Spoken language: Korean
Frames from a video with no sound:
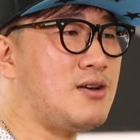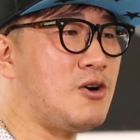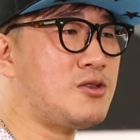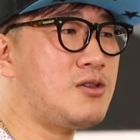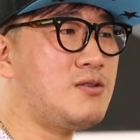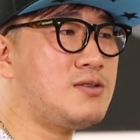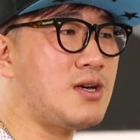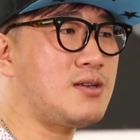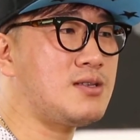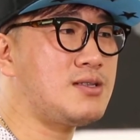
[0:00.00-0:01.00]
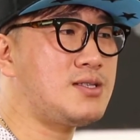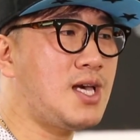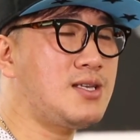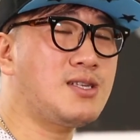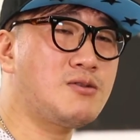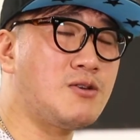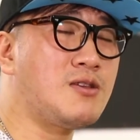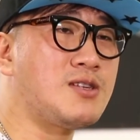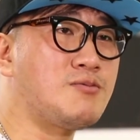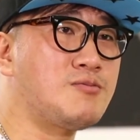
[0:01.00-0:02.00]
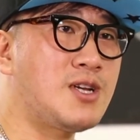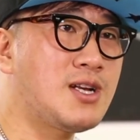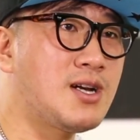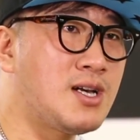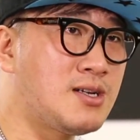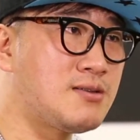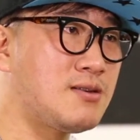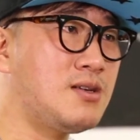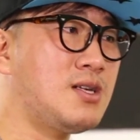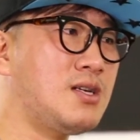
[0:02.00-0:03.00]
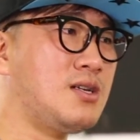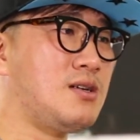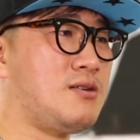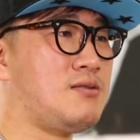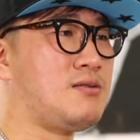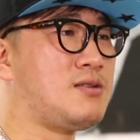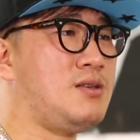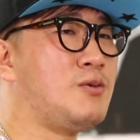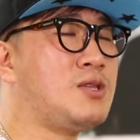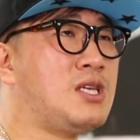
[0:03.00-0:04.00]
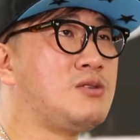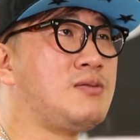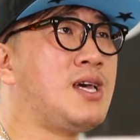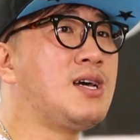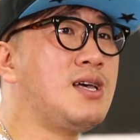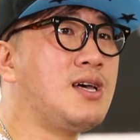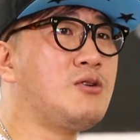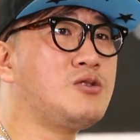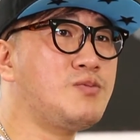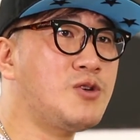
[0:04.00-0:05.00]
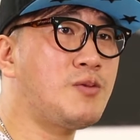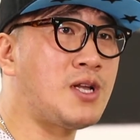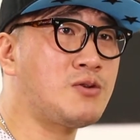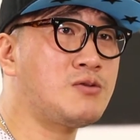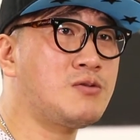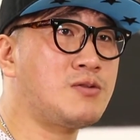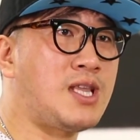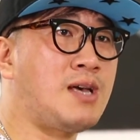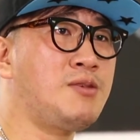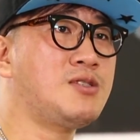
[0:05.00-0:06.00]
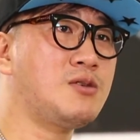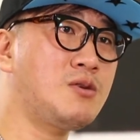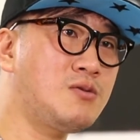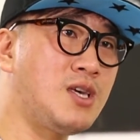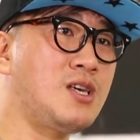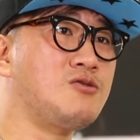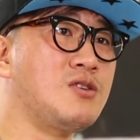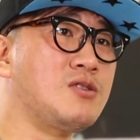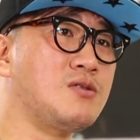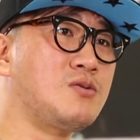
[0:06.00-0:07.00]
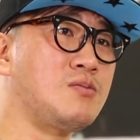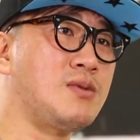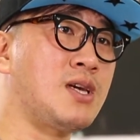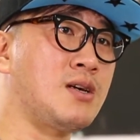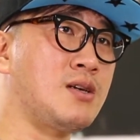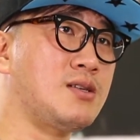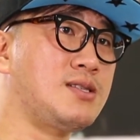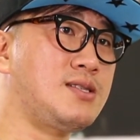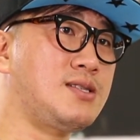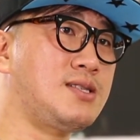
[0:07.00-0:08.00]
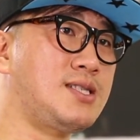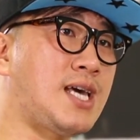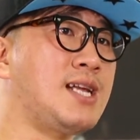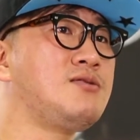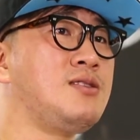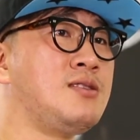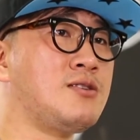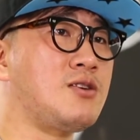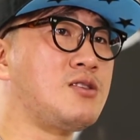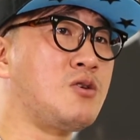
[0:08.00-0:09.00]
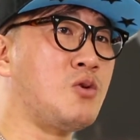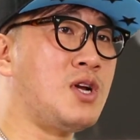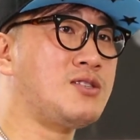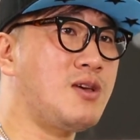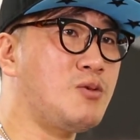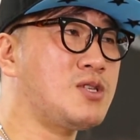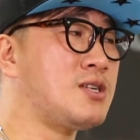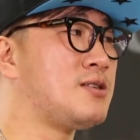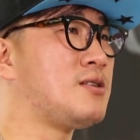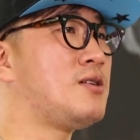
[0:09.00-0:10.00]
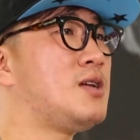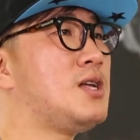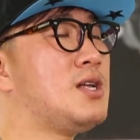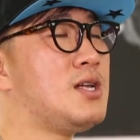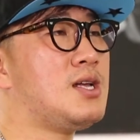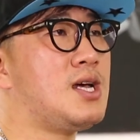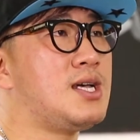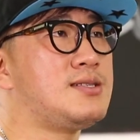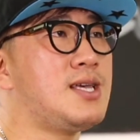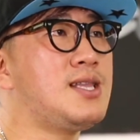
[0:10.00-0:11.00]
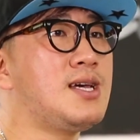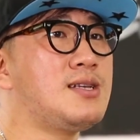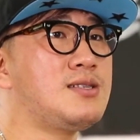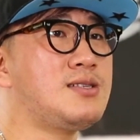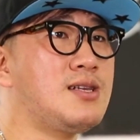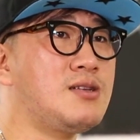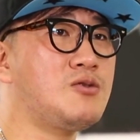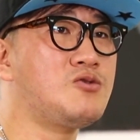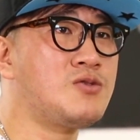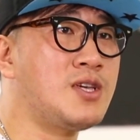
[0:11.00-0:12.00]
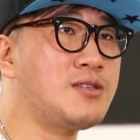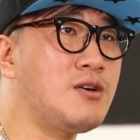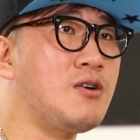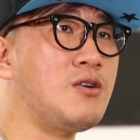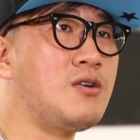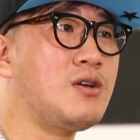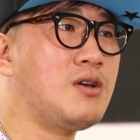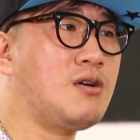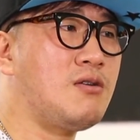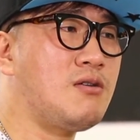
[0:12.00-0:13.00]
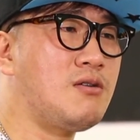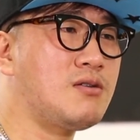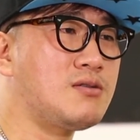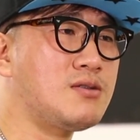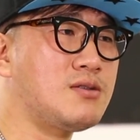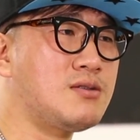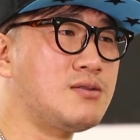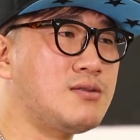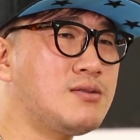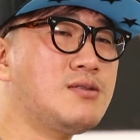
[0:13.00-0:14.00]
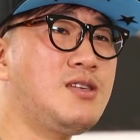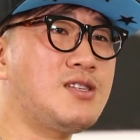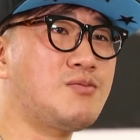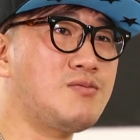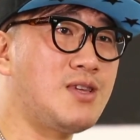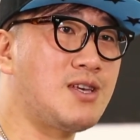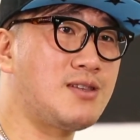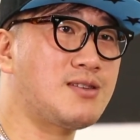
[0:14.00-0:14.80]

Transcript: 어떤 자, 차기작으로 어떤 작품을 할까 그래서 어, 이번에는 좀 내가 하고 싶은 거 말고 남이 써놓은 얘기 중에서 좀 내가 잘할 수 있는 것 같은 걸 골라서 해보자 그래서 한 세네 가지 시나리오 중에서 어, 은근히 이 작품이 되게